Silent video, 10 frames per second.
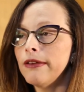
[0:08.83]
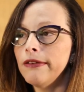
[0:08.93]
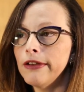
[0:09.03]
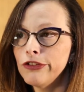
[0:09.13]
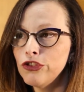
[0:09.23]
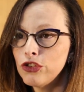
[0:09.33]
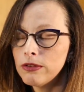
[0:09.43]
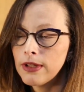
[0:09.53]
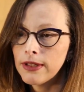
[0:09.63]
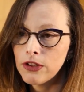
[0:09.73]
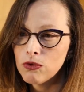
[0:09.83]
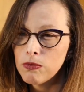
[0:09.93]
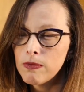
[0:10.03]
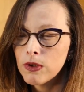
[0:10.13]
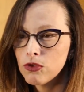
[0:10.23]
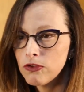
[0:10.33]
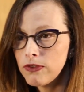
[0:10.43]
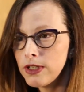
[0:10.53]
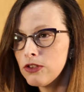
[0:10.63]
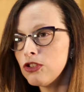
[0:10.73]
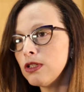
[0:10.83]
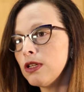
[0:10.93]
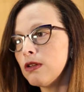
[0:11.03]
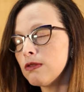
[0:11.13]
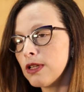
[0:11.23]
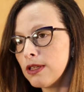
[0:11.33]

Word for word: É, a gente atende um público de 20 anos